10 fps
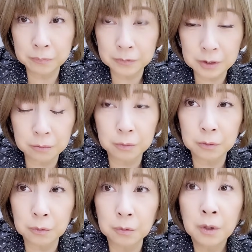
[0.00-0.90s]
自分
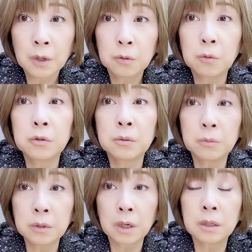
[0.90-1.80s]
のどうしよう
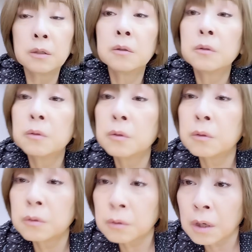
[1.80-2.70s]
もない。
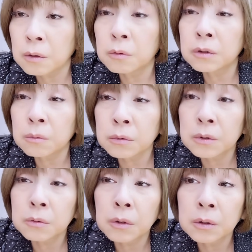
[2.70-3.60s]
ラインこんなもんで
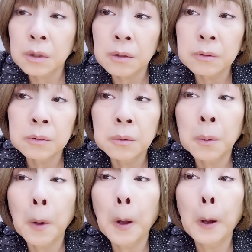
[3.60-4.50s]
す、こうやって。
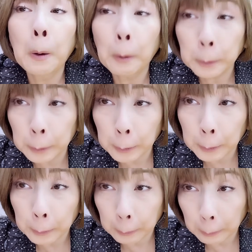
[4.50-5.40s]

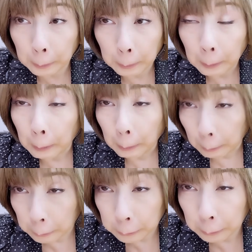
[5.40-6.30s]
細く
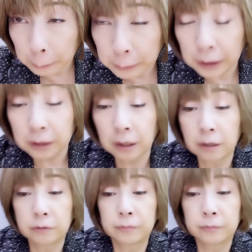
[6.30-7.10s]
入れて。